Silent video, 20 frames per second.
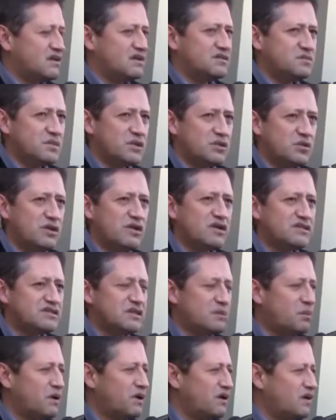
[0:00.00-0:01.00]
disminuir
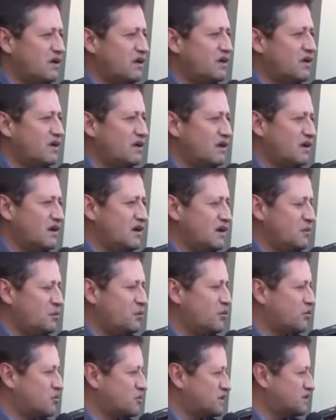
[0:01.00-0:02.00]
esa planilla y llegar a
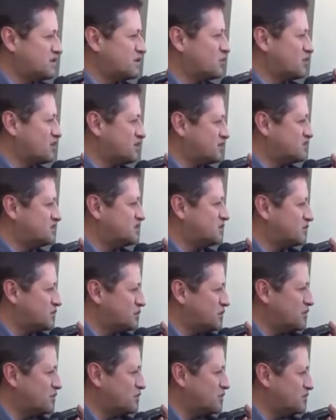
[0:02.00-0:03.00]
poco más de 45
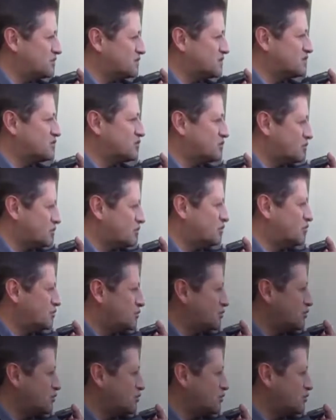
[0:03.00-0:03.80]
millones, que es lo